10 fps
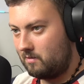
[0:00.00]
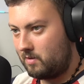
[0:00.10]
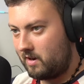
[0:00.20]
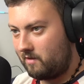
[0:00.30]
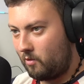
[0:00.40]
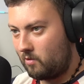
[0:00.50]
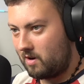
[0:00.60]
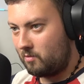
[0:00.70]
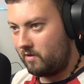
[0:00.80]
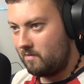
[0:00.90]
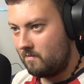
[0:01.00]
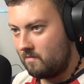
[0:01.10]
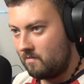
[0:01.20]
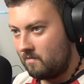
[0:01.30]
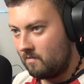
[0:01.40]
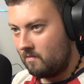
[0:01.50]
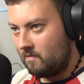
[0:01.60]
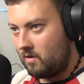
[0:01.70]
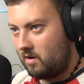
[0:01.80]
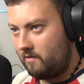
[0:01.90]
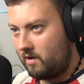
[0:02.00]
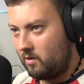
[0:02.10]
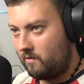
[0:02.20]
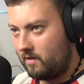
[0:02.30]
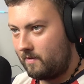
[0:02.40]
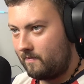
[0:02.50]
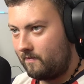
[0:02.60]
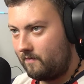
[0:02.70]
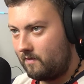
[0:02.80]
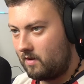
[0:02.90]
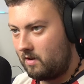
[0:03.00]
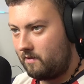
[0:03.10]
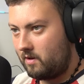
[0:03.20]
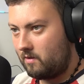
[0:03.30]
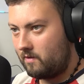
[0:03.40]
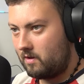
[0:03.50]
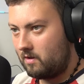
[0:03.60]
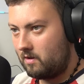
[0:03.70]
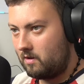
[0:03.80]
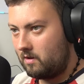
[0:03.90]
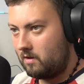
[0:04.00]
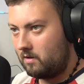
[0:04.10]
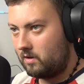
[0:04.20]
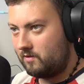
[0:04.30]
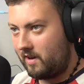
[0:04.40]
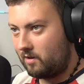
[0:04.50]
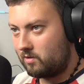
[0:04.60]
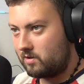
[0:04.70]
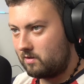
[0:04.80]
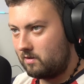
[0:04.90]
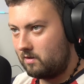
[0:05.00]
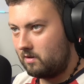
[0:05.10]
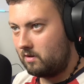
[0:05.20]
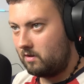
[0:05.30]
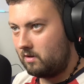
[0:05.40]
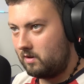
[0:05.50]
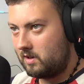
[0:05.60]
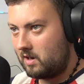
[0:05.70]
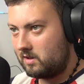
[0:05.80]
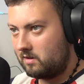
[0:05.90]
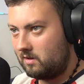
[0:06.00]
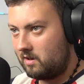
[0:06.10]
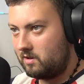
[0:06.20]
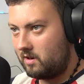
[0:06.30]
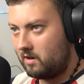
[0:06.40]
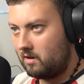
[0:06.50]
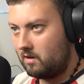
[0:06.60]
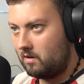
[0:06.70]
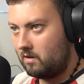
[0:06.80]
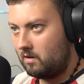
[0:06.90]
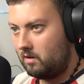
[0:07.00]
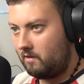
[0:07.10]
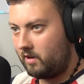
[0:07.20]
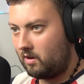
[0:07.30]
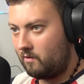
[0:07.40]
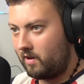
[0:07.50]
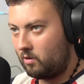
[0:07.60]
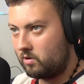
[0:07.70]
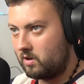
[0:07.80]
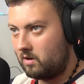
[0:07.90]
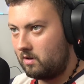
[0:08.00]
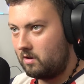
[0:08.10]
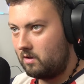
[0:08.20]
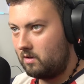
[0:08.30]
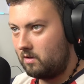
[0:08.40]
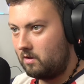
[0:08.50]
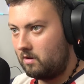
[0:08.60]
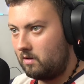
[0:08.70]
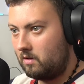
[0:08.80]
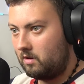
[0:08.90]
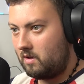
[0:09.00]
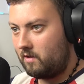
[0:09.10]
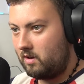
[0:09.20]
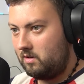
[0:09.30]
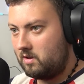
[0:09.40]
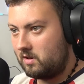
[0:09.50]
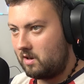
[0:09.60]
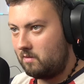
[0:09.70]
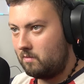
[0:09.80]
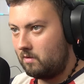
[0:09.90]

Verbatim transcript: Pa jak wącha, mówi. Ale fajowe, ale fajowe. To jest węgorz. I zaraz nadzieję. Dawaj tego węgorza. Dawaj, idzie za nim.